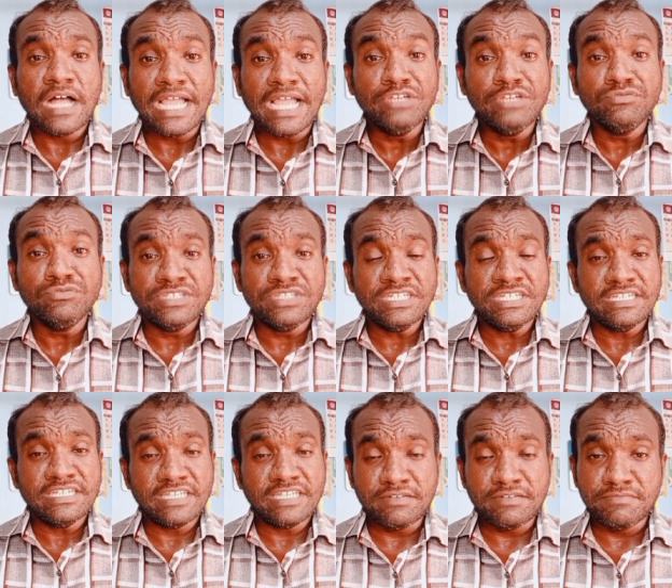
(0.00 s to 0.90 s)
ஐநூற்றி
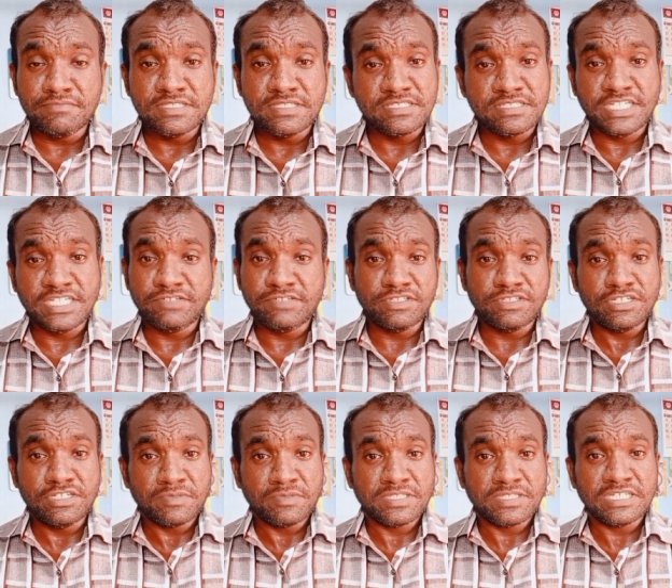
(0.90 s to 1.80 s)
எண்பது சீட்
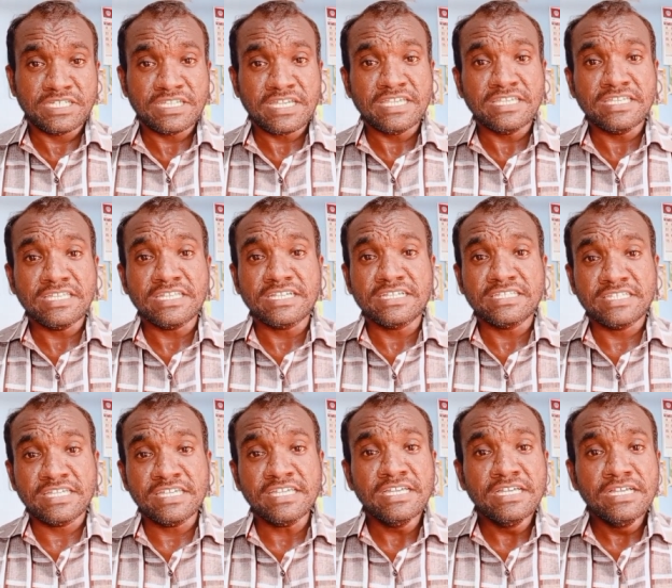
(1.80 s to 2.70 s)
வந்துட்டு பார்த்திங்கன்னா
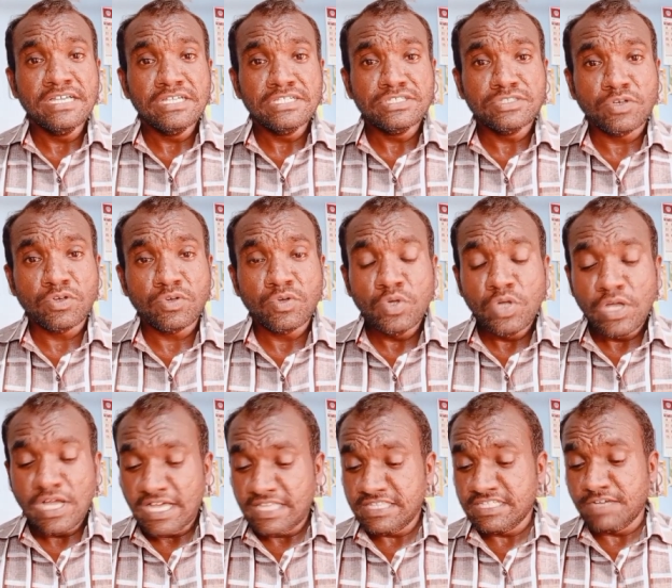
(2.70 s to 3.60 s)
இருக்குது ஸோ
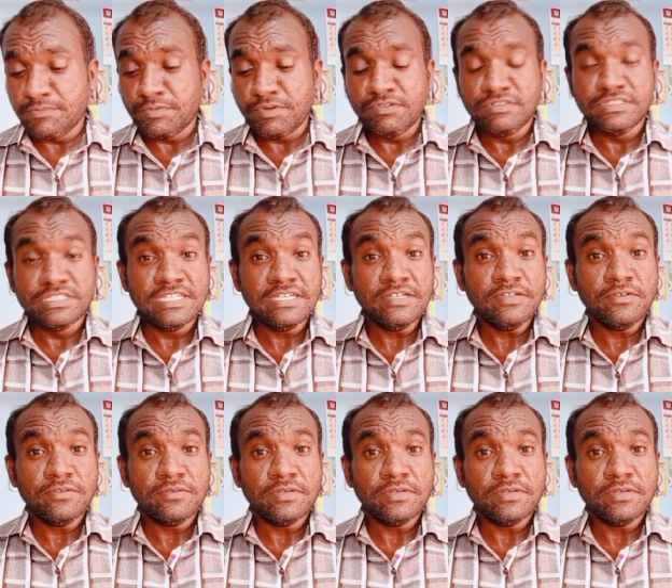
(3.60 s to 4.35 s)
அதுக்கப்புறம் வந்துட்டு